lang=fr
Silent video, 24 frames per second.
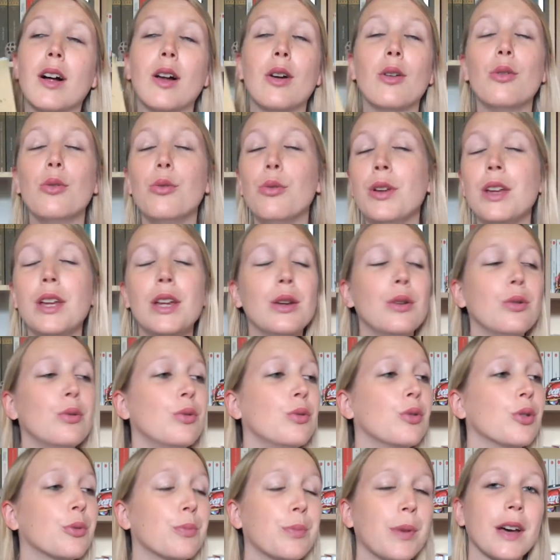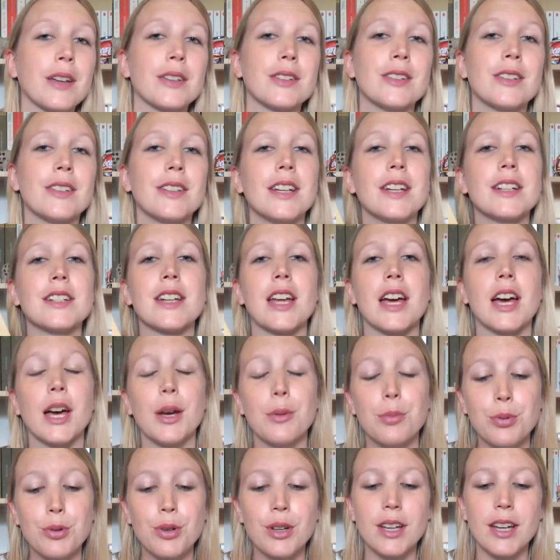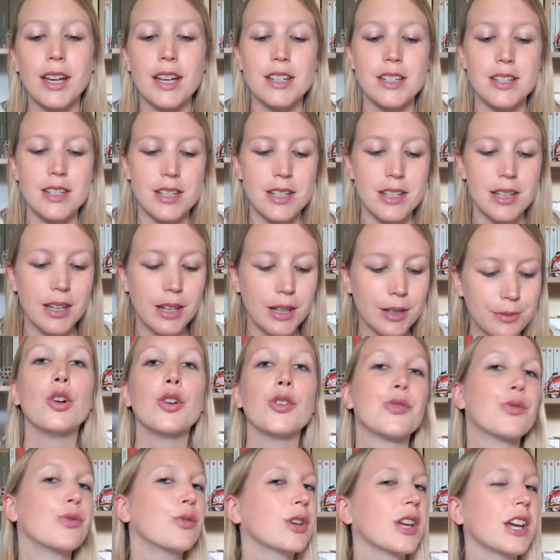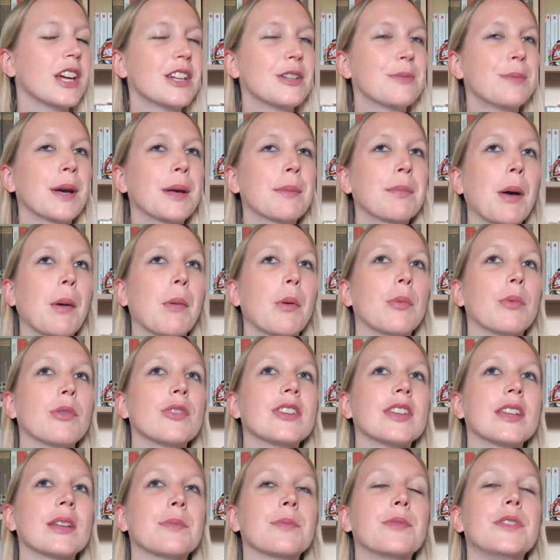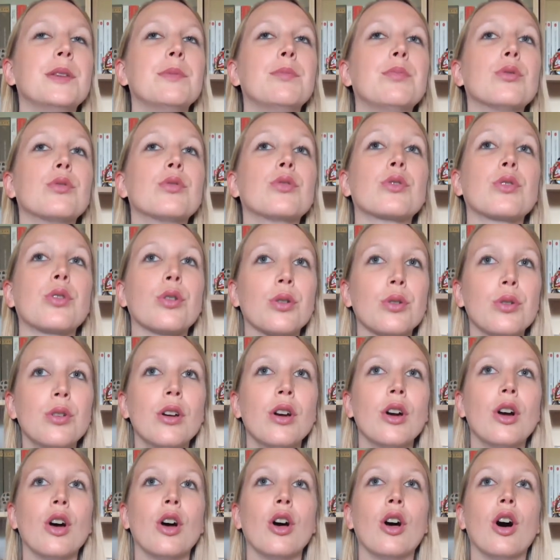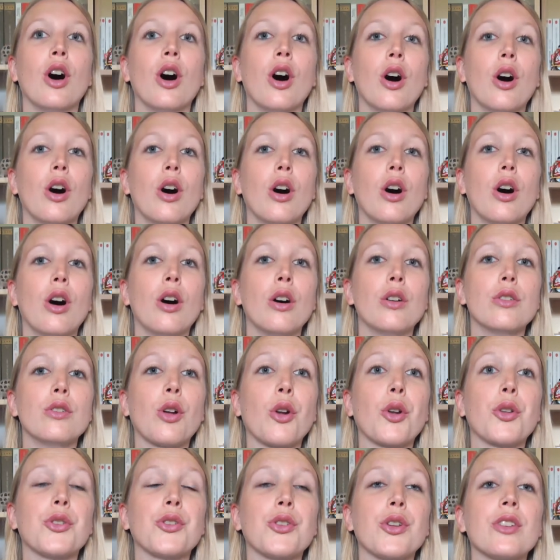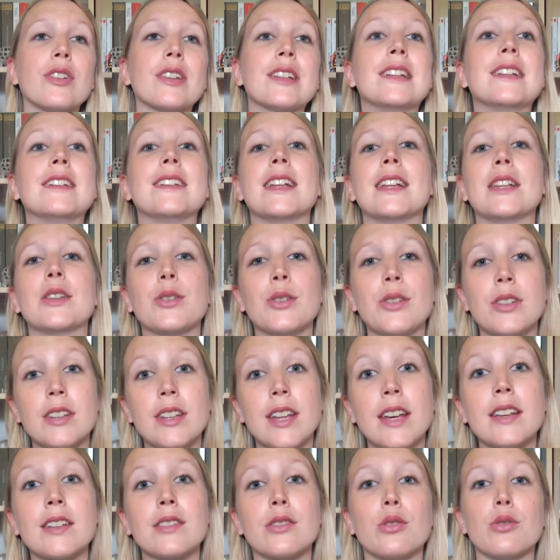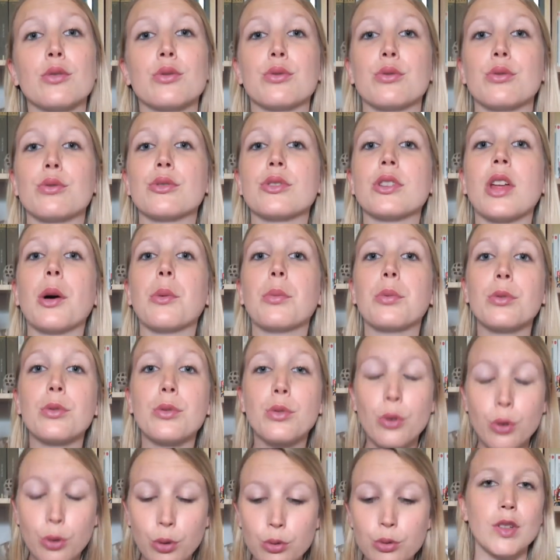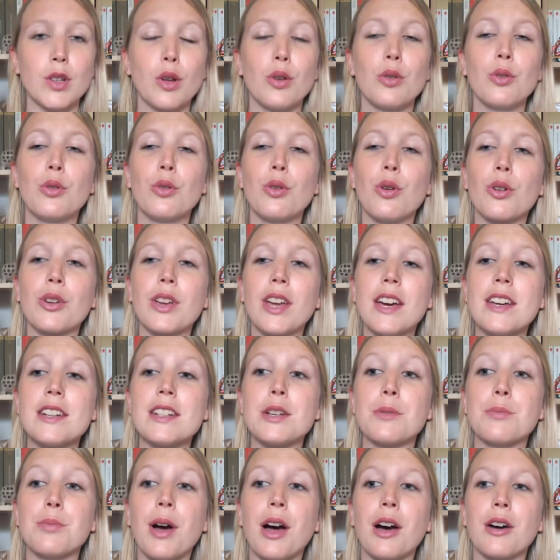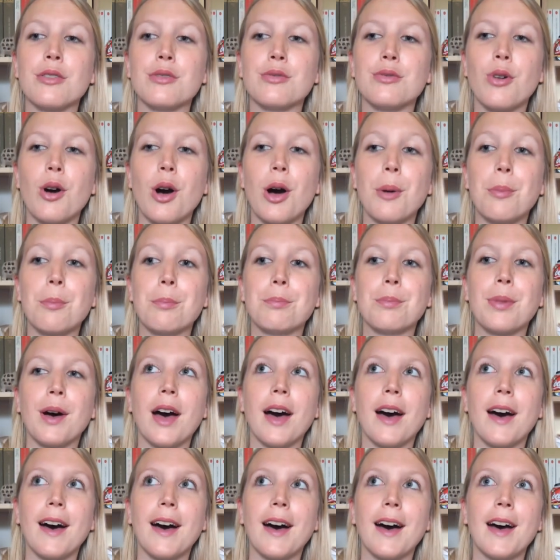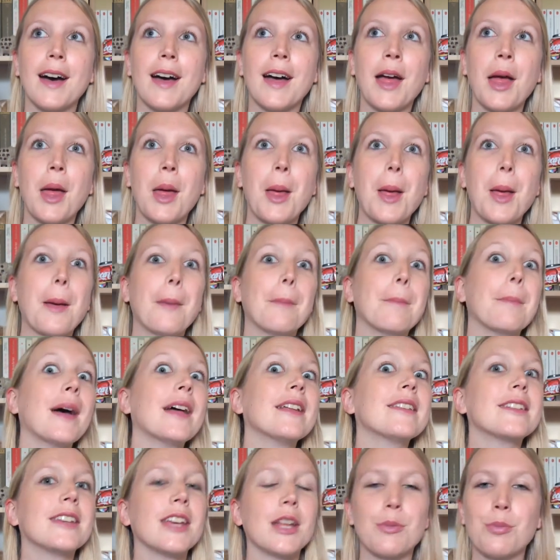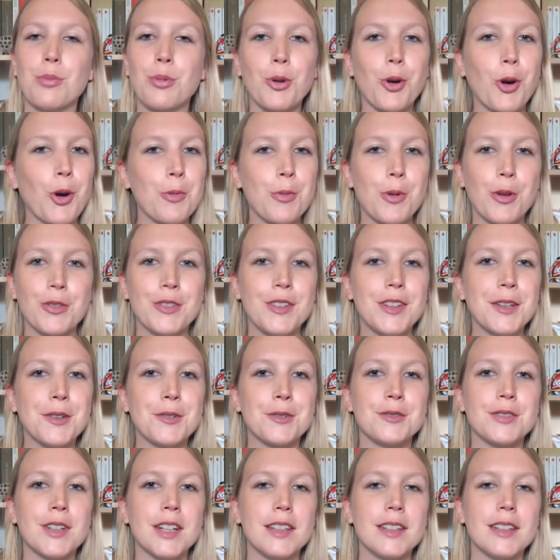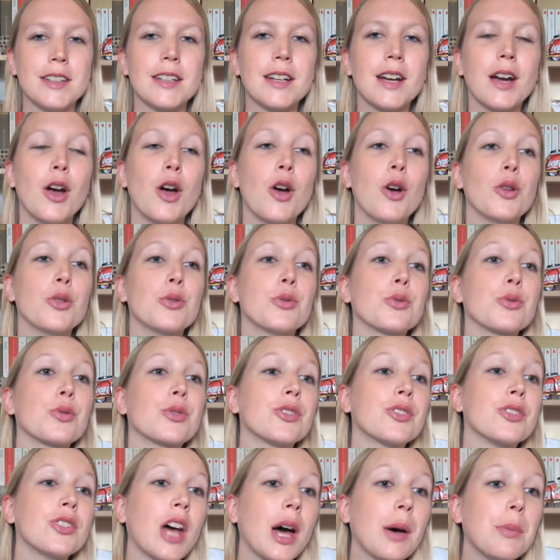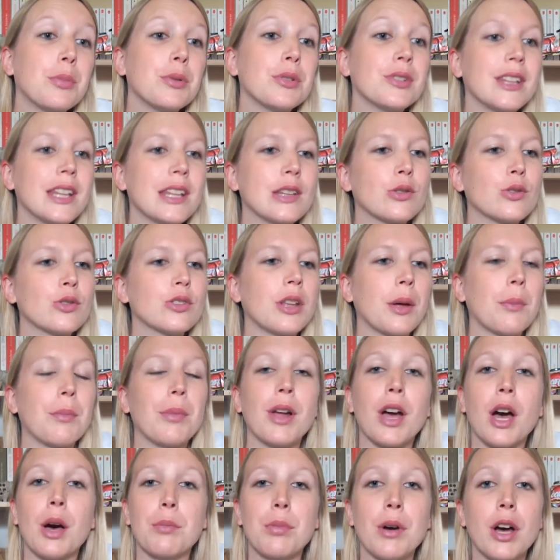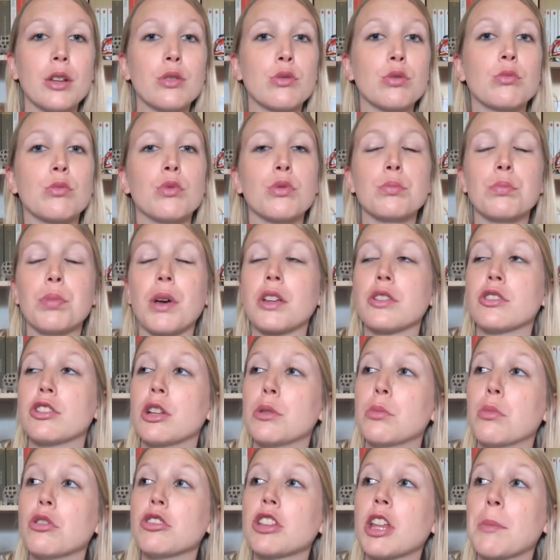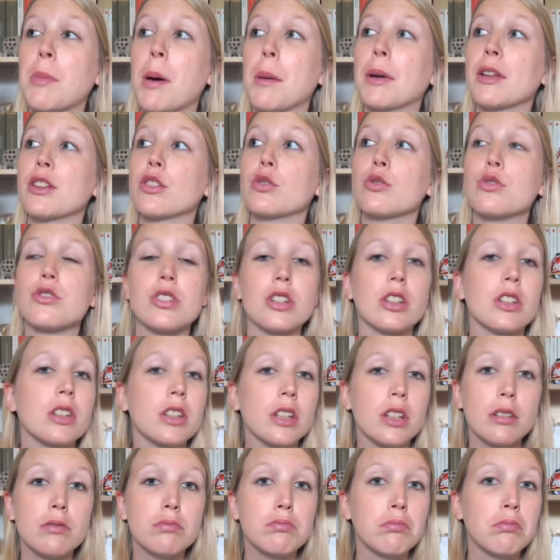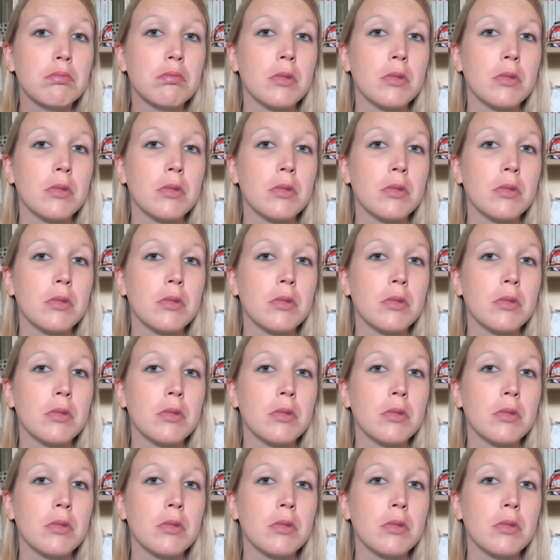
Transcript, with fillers: lui ou l'autre personnage a pu réagir. Je vous cache pas que par moments c'est un petit peu cru, euh, dans le sens les scènes de sexe sont un peu crues. Le langage est parfois pas, pas ce qu'il y a de plus romantique on va dire, donc ça, peut-être que ça plaira pas à tout le monde. Personnellement, ça m'a pas trop gêné.